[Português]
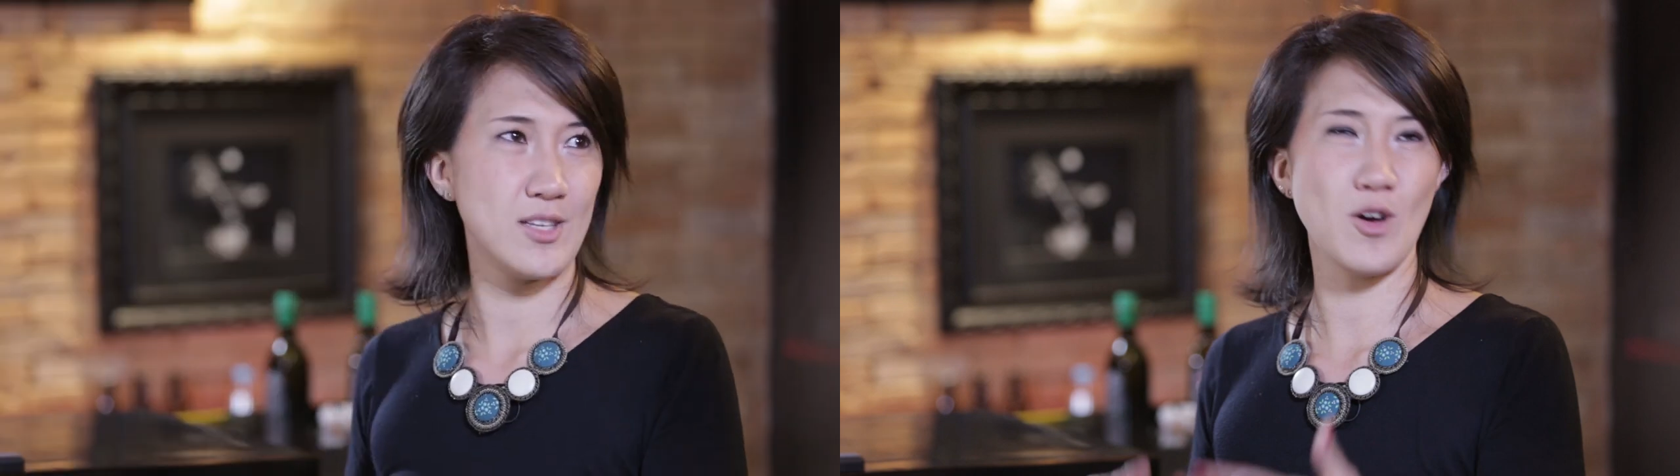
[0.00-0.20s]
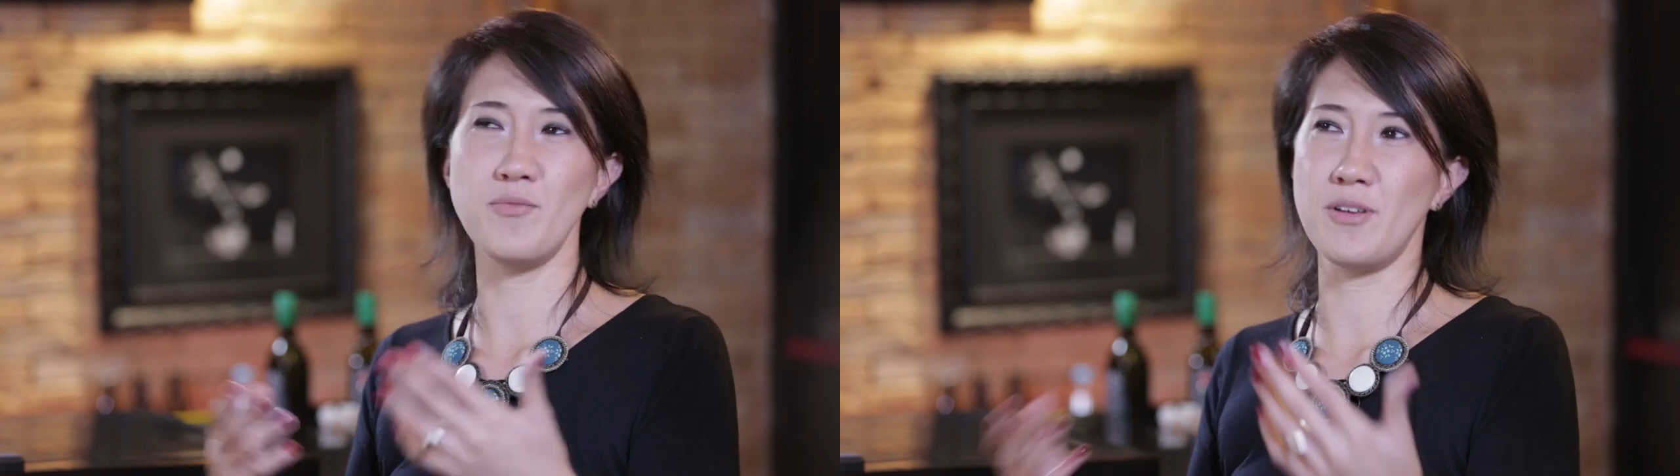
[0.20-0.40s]

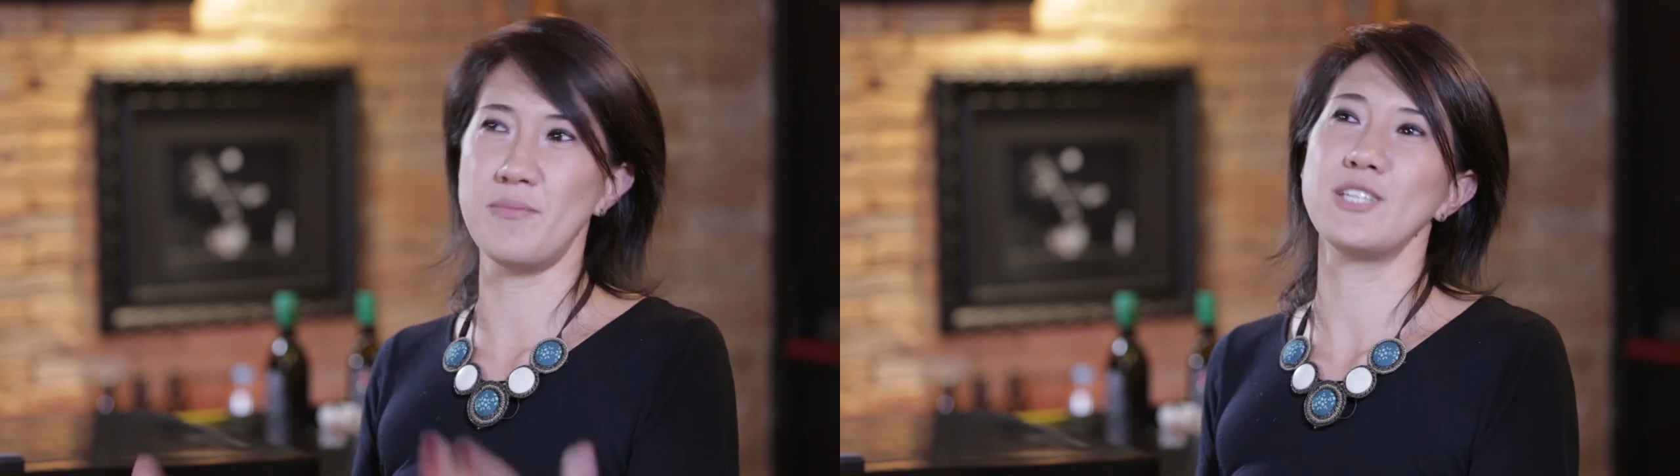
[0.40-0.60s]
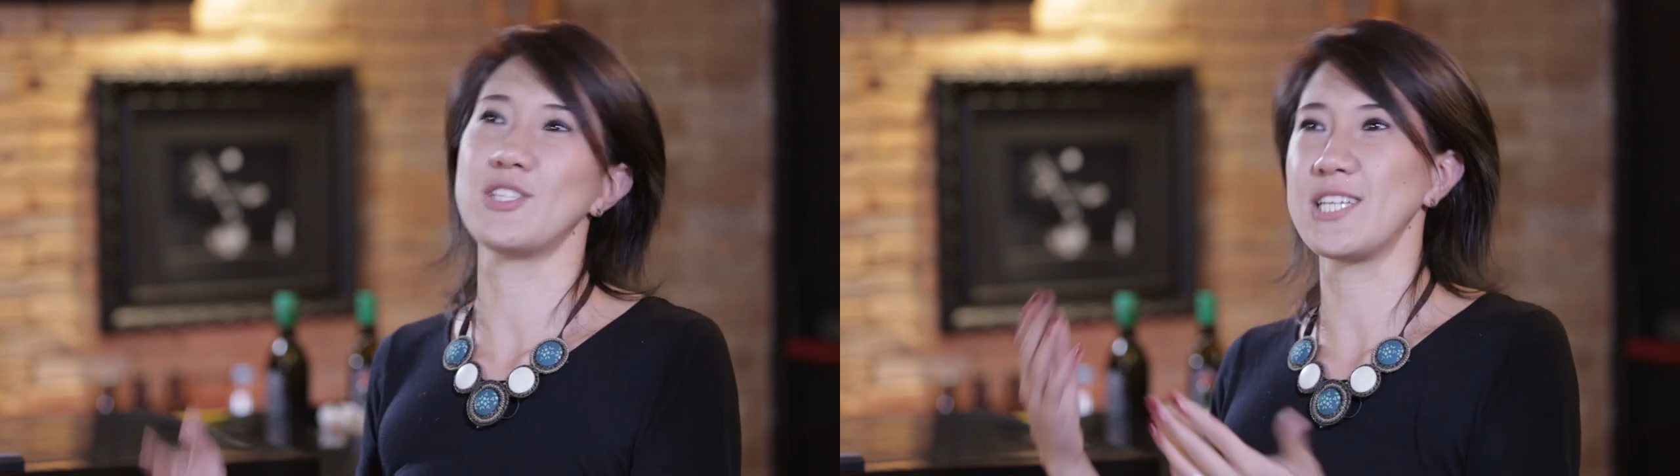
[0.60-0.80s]
E,
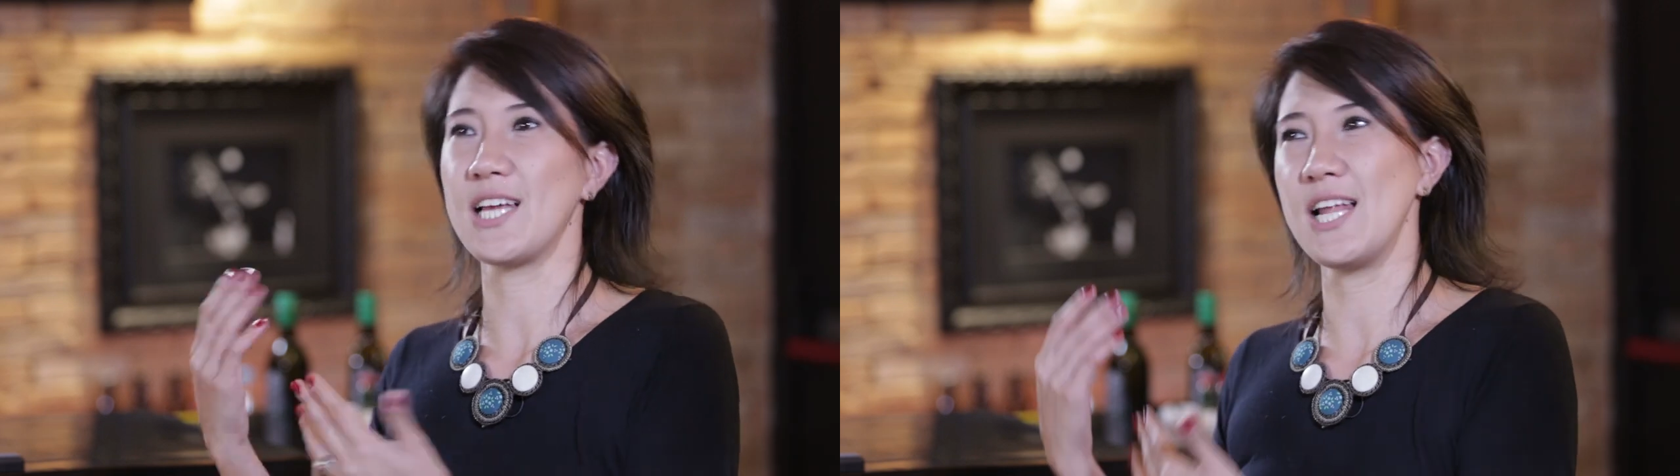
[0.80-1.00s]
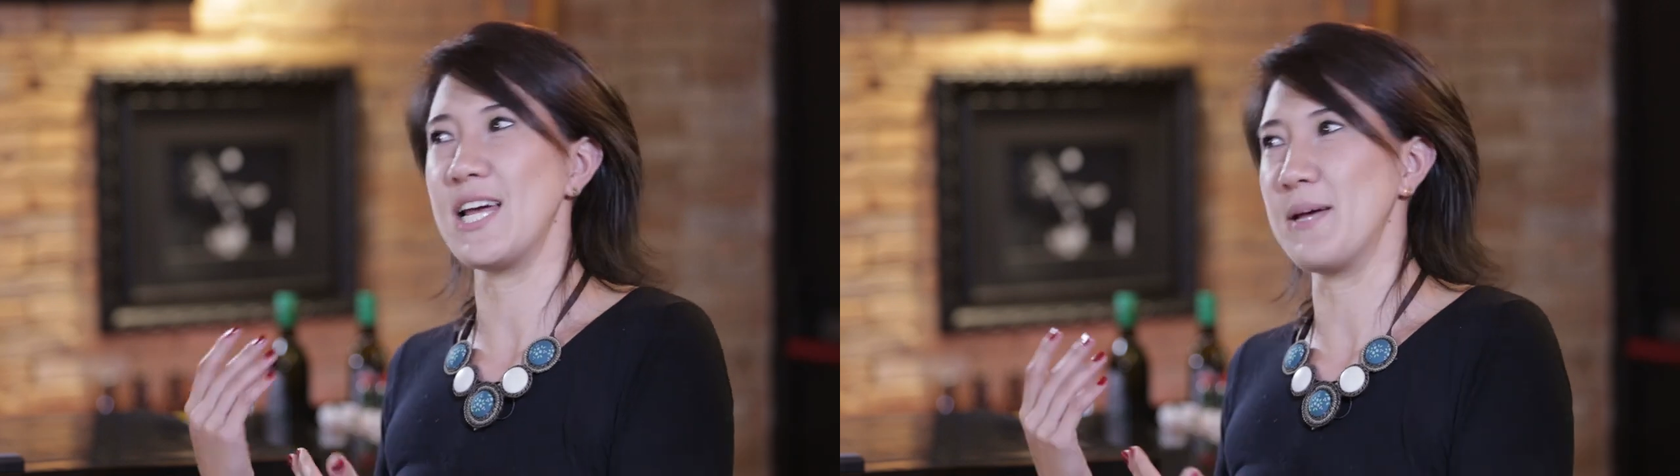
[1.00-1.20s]
obviamente,
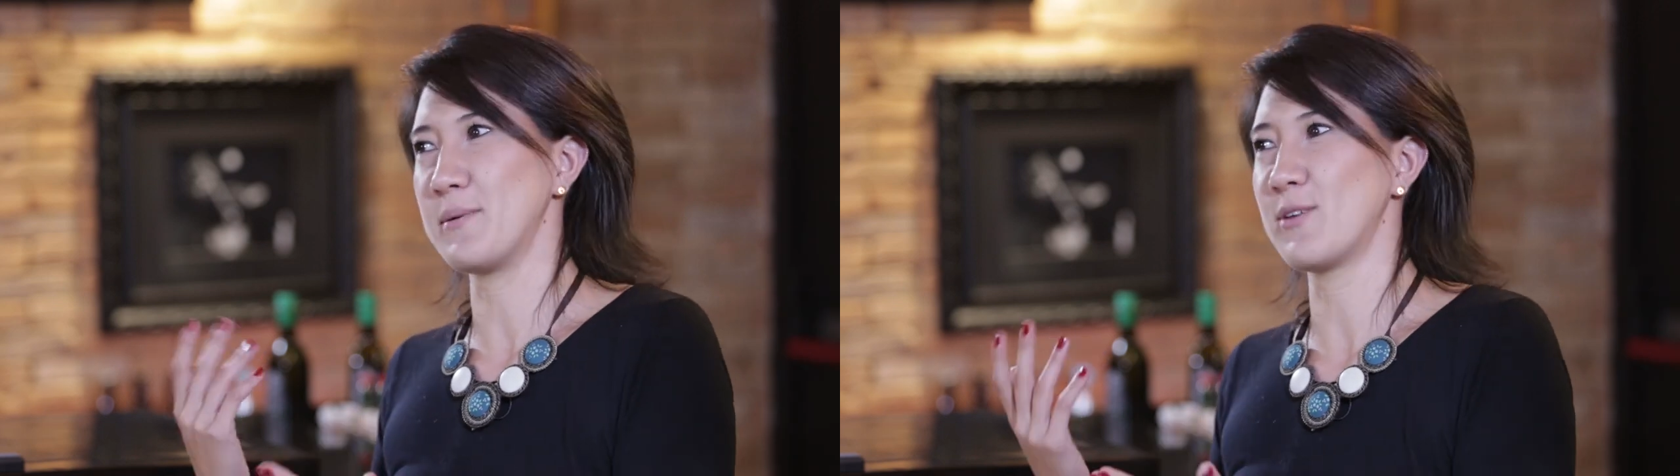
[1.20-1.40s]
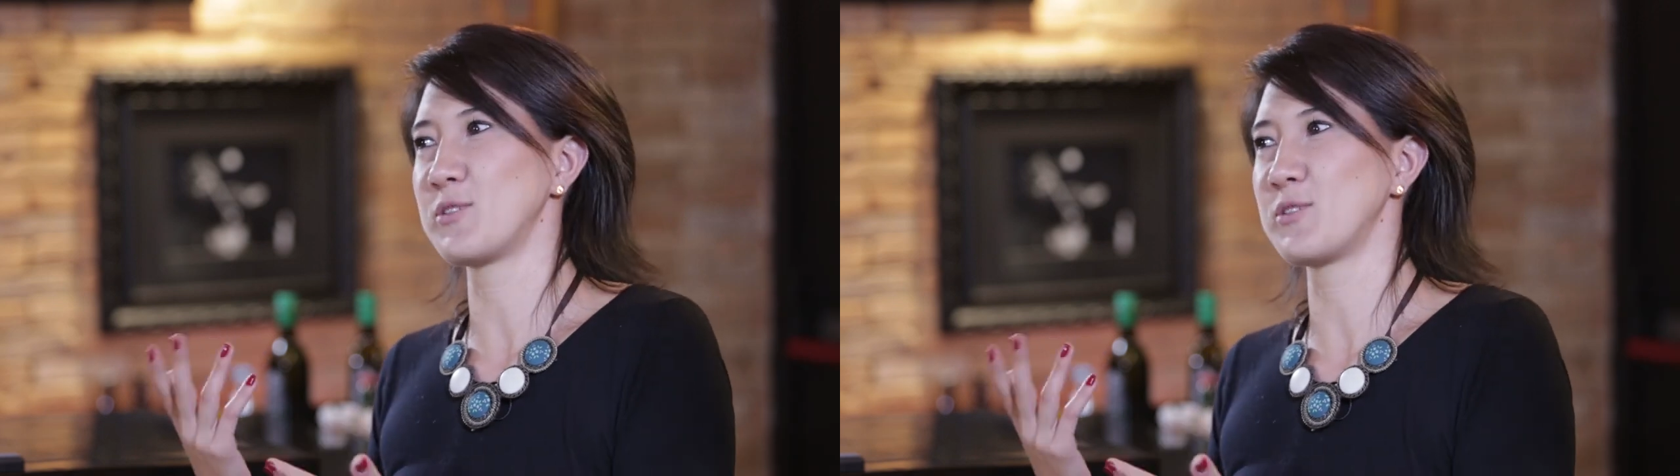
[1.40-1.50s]
naquela época,